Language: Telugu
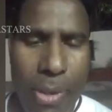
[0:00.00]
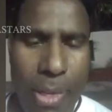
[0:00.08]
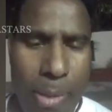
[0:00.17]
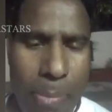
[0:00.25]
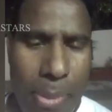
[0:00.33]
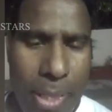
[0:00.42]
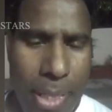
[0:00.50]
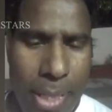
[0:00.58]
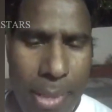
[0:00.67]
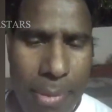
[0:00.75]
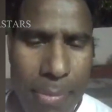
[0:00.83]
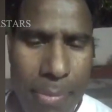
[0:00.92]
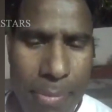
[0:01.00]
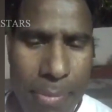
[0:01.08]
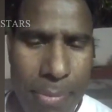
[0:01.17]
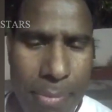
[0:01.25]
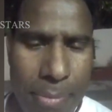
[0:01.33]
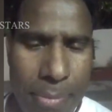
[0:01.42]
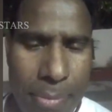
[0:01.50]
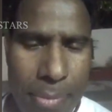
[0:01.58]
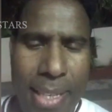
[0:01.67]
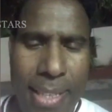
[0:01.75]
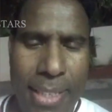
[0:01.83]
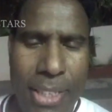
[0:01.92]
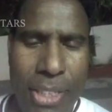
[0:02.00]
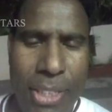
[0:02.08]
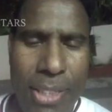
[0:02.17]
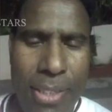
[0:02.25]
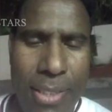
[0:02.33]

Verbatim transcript: ఉన్నప్పటికీ హరీష్